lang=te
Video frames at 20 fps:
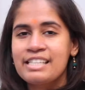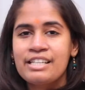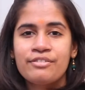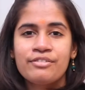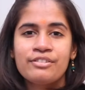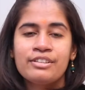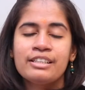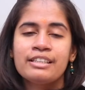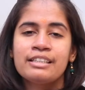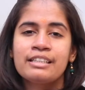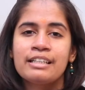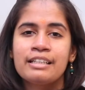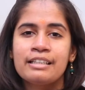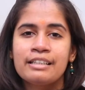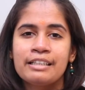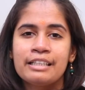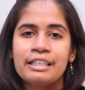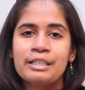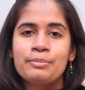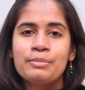డెఫినెట్గా
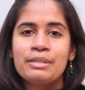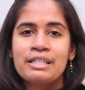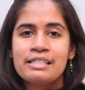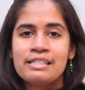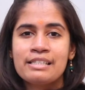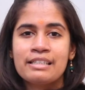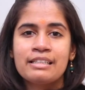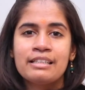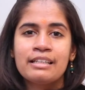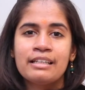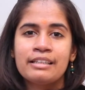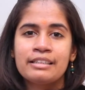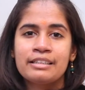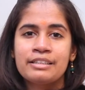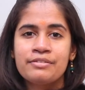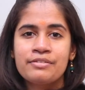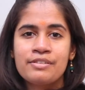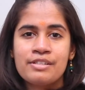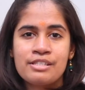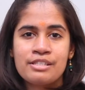అండి బేసిక్గా
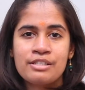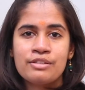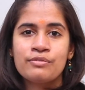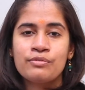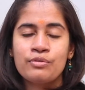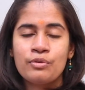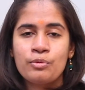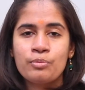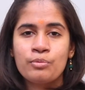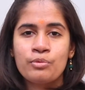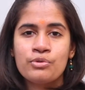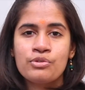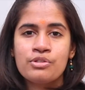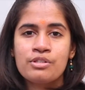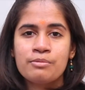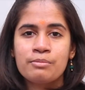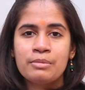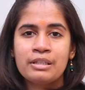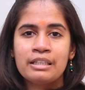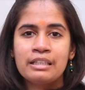అయితే ఫస్ట్ అండ్
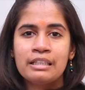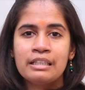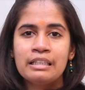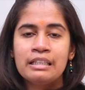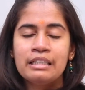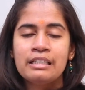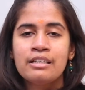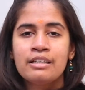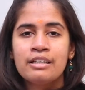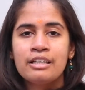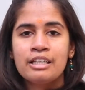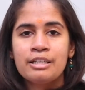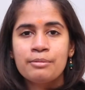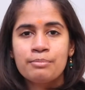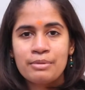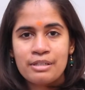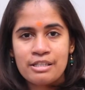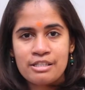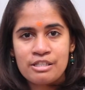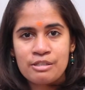ఫార్మోస్ట్ మనకి ఈ
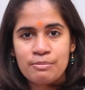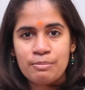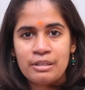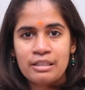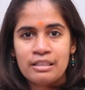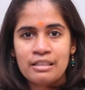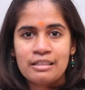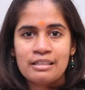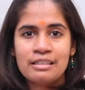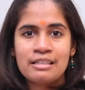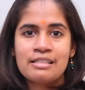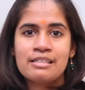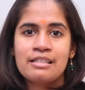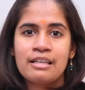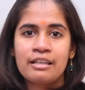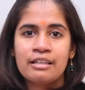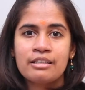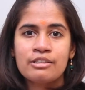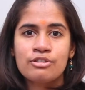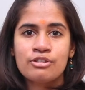బ్రెస్ట్ పెయిన్ అనేది
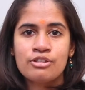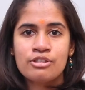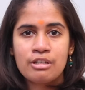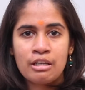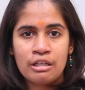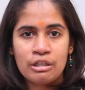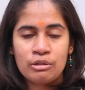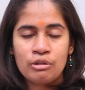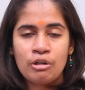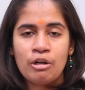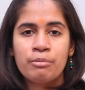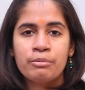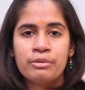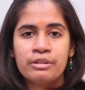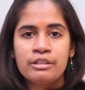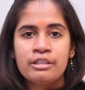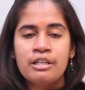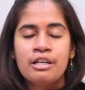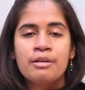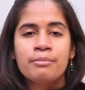సైకిల్స్లో చాలా
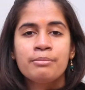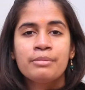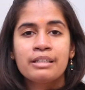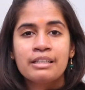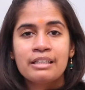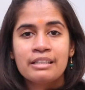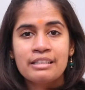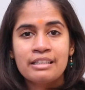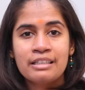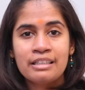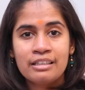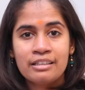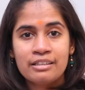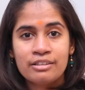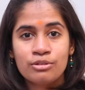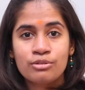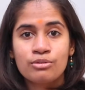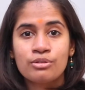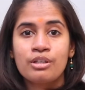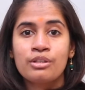కామన్ బట్ అది
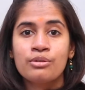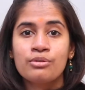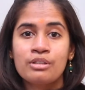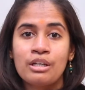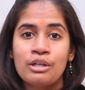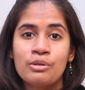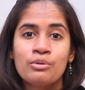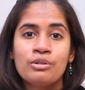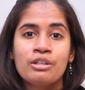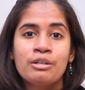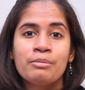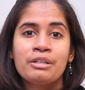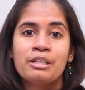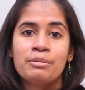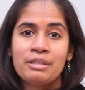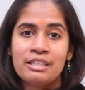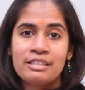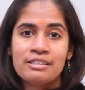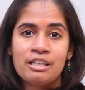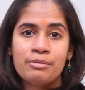థరోగా
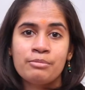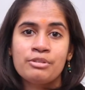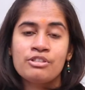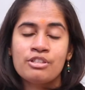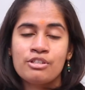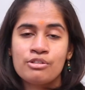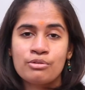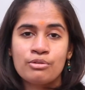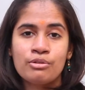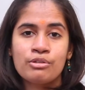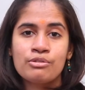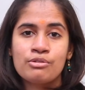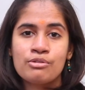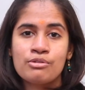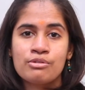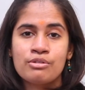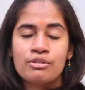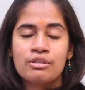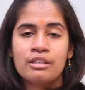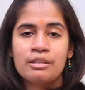మనం ఎగ్జామిన్ చేసుకోవాల్సి
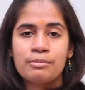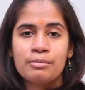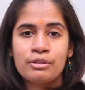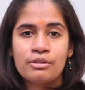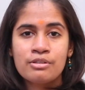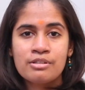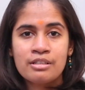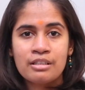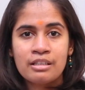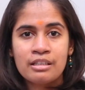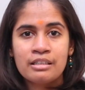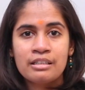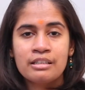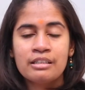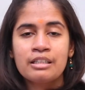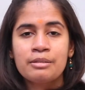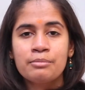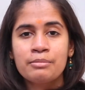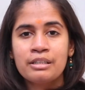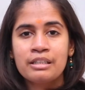వస్తుంది బికాజ్
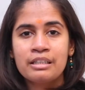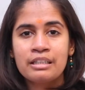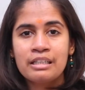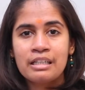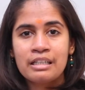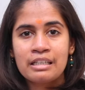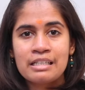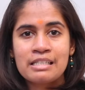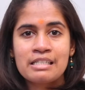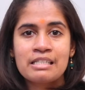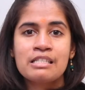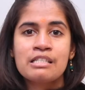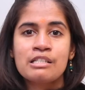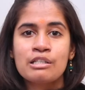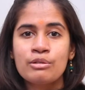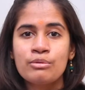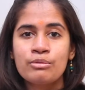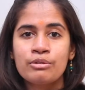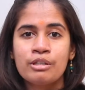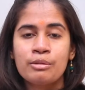ఏంటంటే మనకి అక్కడ
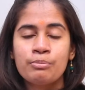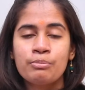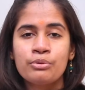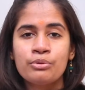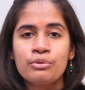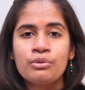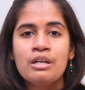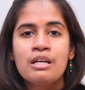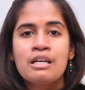సిస్ట్లో ఉన్నప్పుడు